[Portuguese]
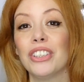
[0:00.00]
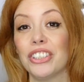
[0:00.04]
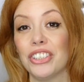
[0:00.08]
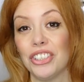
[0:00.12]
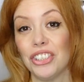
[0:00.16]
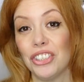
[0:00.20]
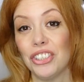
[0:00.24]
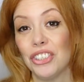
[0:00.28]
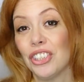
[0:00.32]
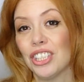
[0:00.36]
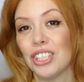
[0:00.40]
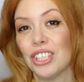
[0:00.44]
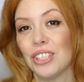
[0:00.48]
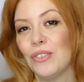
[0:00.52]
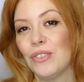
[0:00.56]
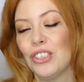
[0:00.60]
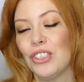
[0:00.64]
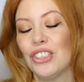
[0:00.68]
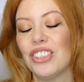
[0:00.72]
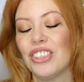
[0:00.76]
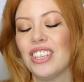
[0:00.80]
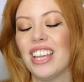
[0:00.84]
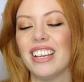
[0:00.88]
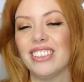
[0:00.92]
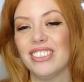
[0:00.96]
eu assisti esse
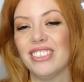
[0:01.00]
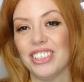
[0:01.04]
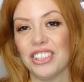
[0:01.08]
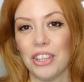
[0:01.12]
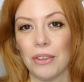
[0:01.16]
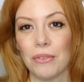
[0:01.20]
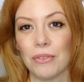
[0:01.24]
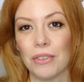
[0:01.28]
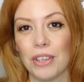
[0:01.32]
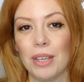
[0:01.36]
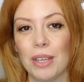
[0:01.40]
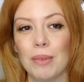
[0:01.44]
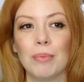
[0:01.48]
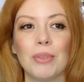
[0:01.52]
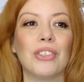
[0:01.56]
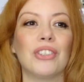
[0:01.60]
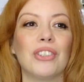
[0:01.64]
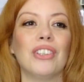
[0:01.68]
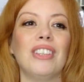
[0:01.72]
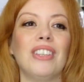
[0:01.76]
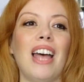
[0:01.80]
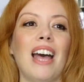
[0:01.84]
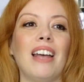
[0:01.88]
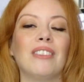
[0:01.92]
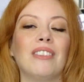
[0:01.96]
vídeo dela eu até fiquei
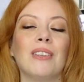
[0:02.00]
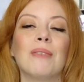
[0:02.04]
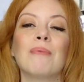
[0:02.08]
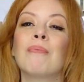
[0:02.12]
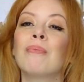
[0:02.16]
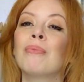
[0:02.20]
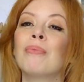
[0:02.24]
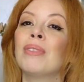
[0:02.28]
emocionada.